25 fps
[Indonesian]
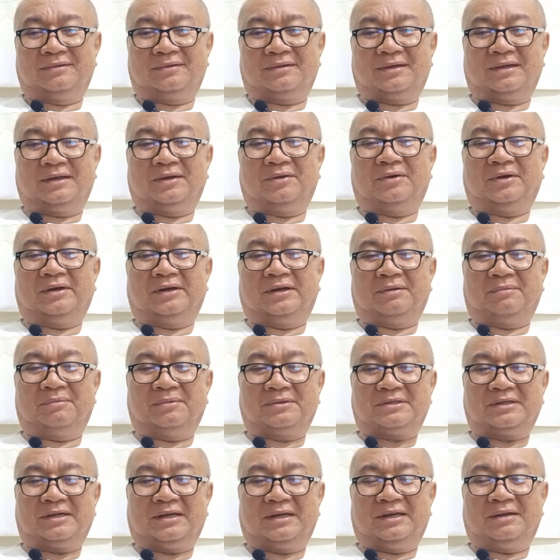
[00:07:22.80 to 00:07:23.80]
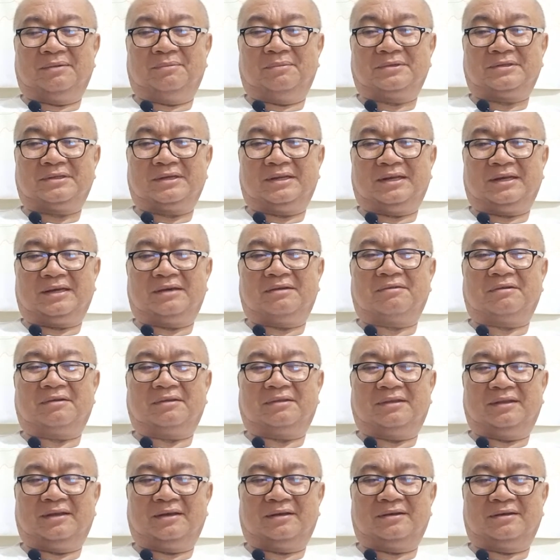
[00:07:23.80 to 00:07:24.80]
kalau ada masalah-masalah
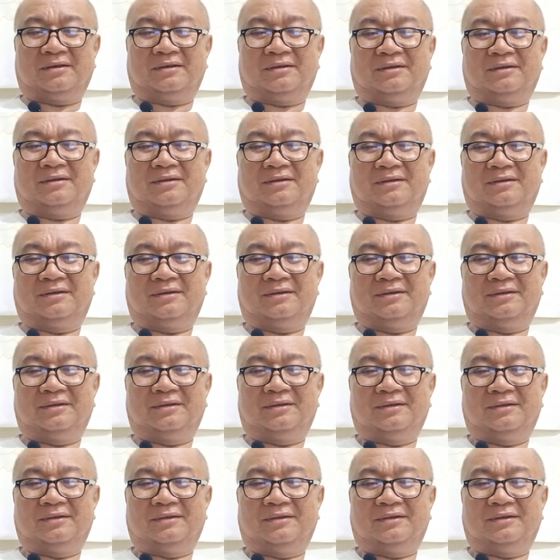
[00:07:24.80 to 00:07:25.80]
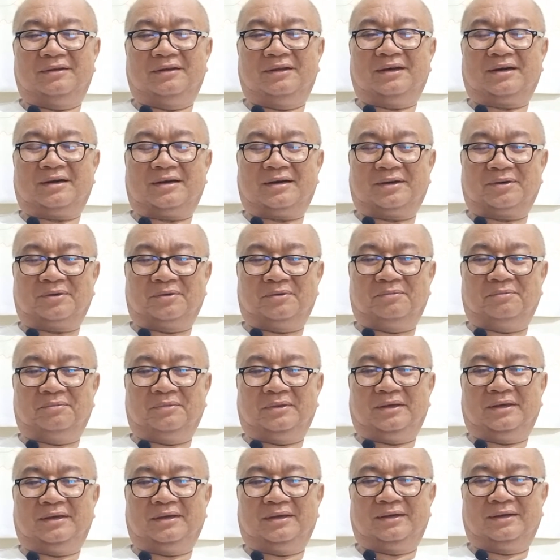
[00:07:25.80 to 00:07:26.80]
kritikal di akar
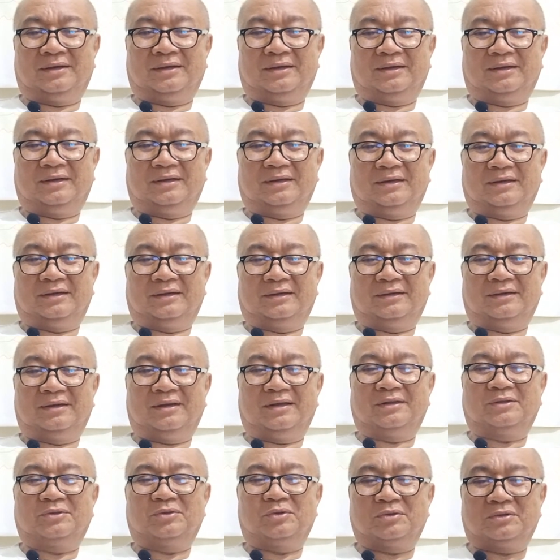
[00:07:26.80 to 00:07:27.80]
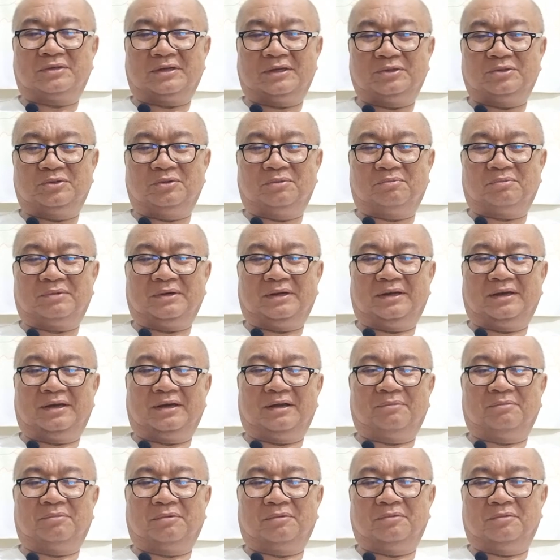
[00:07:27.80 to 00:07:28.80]
umbi dan susah jumpa
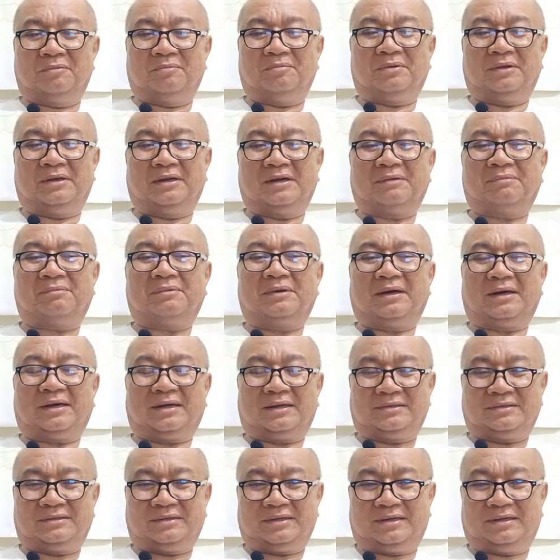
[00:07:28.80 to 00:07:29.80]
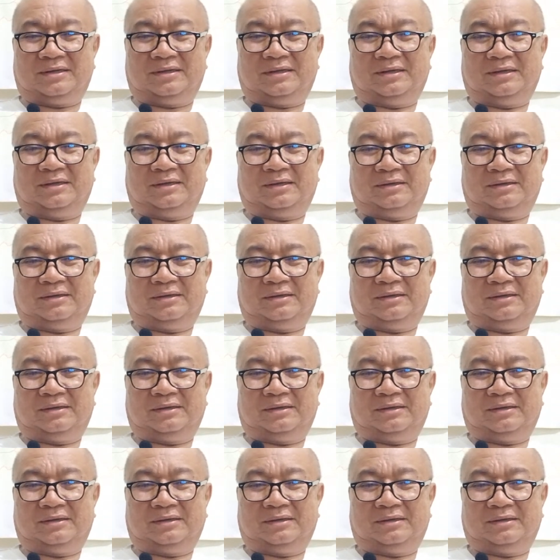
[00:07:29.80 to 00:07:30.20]
dengan pemimpin, apa akan jadi?